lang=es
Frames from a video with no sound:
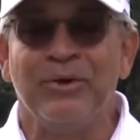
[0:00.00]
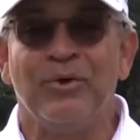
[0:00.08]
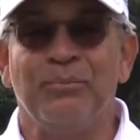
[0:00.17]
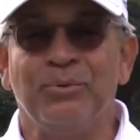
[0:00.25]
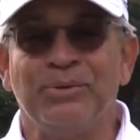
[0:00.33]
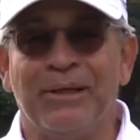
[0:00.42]

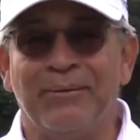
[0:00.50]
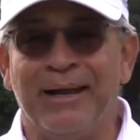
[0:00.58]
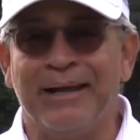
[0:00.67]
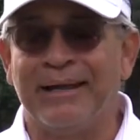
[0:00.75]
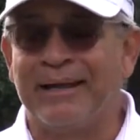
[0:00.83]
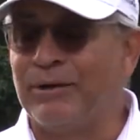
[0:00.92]
con Punta
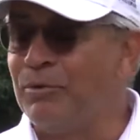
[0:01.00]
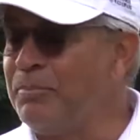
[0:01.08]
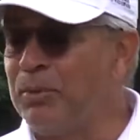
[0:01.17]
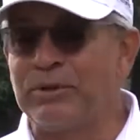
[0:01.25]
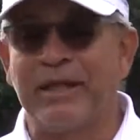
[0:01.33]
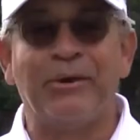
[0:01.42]
Blanca, que no
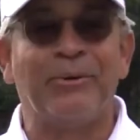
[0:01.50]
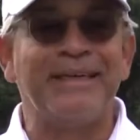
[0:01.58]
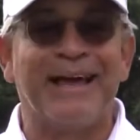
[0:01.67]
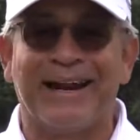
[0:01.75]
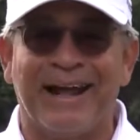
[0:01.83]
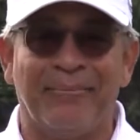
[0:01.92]
importa que no
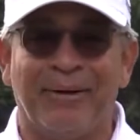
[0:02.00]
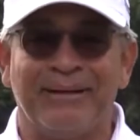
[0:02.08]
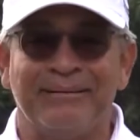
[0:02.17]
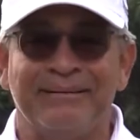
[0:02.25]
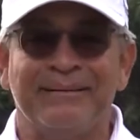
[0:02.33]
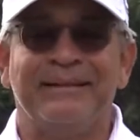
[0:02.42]
haya grama,
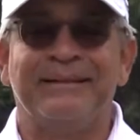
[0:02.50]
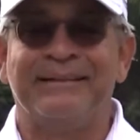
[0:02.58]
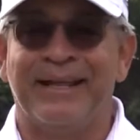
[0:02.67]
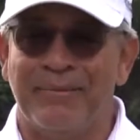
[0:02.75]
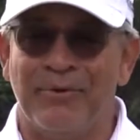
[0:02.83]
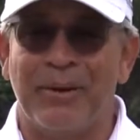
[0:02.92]

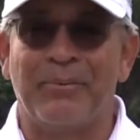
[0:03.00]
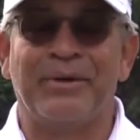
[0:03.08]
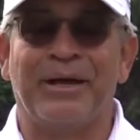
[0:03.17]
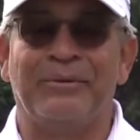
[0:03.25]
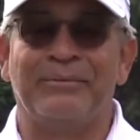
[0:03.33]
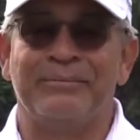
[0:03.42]
tenemos que
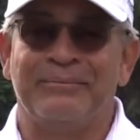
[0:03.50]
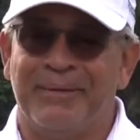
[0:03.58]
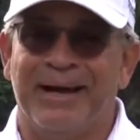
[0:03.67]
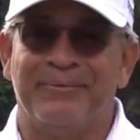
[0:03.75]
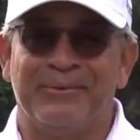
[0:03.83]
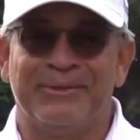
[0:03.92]
apoyar.
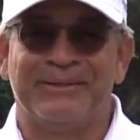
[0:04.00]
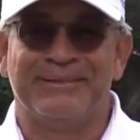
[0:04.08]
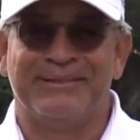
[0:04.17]
Veamos.